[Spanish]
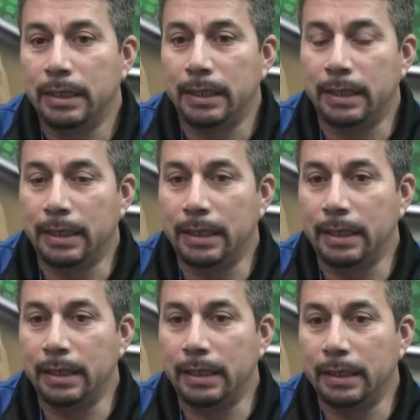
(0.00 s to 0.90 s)

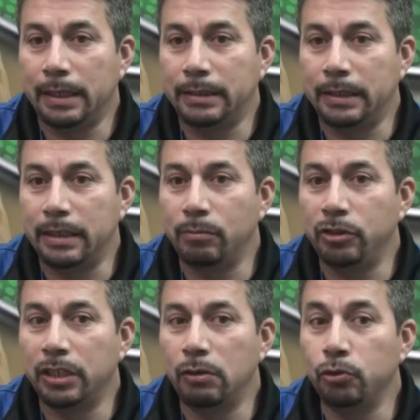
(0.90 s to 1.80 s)
eh, existía
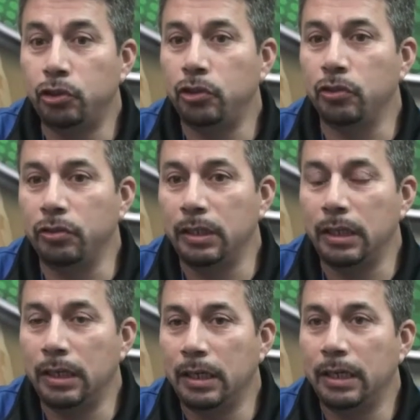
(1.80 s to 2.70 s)
mucha ilusión
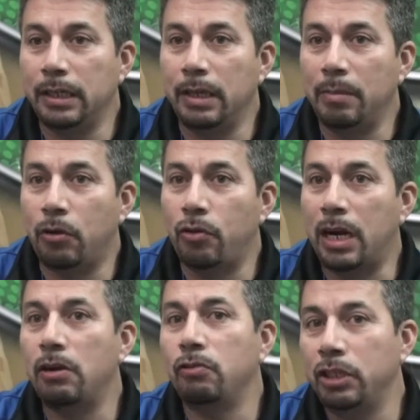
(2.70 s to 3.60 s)
de, de
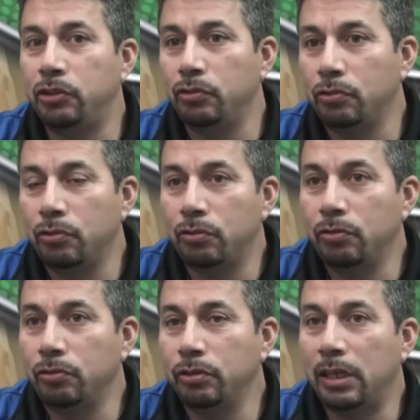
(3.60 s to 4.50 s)
mejorar lo
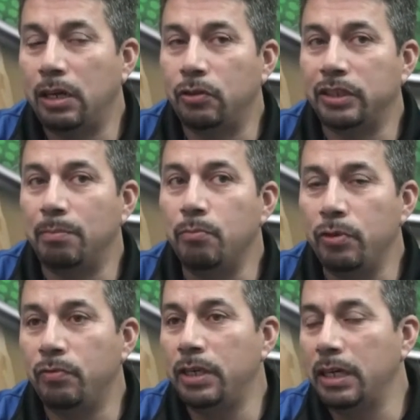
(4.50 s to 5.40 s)
hecho, de las cosas
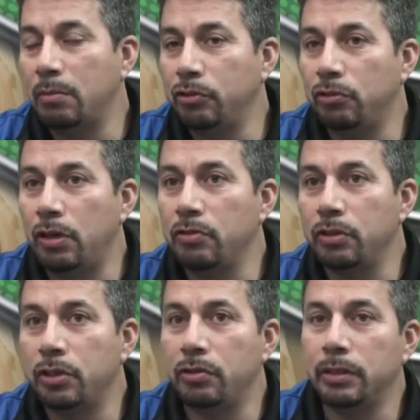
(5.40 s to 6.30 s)
muy buenas que hemos hecho los años
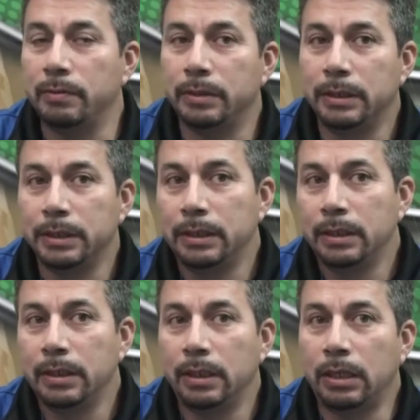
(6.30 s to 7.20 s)
anteriores.
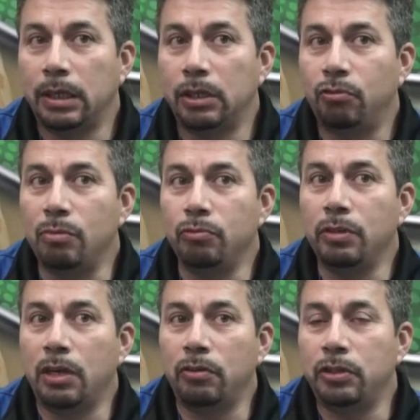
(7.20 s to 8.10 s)
...estuvimos eh, tuvimos un
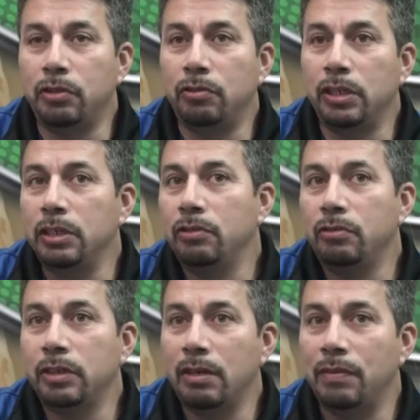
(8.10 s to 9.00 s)
diagnóstico
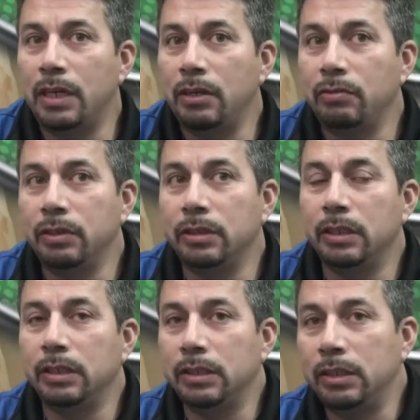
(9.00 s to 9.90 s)
lindo en el verano, en,
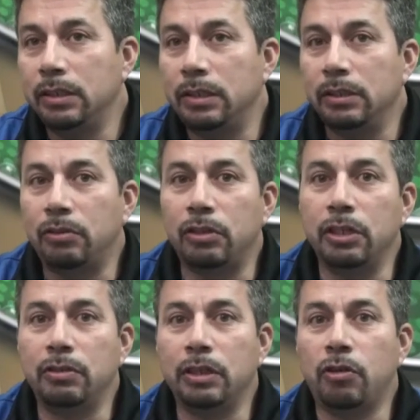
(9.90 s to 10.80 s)
el
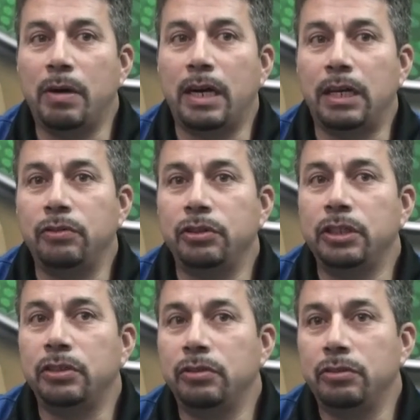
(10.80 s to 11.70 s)
torneo de Copa Castro,
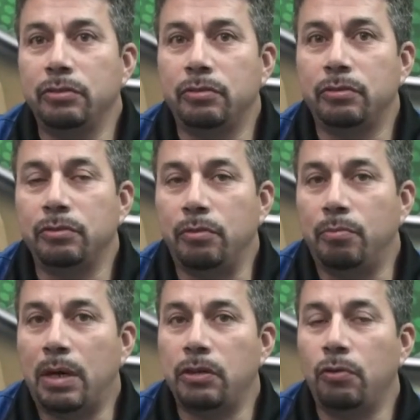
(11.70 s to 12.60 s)
¿cierto? Con,
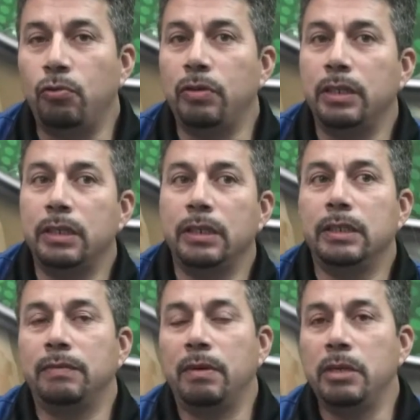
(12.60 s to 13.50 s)
varios clubes
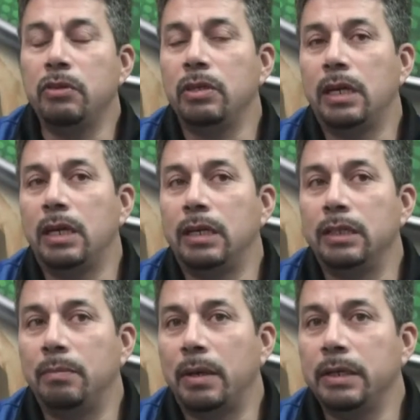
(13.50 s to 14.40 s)
eh, femeninos
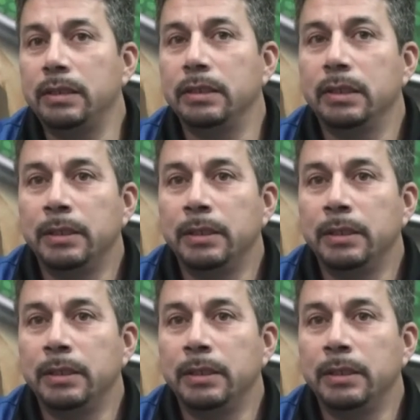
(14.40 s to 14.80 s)
del país.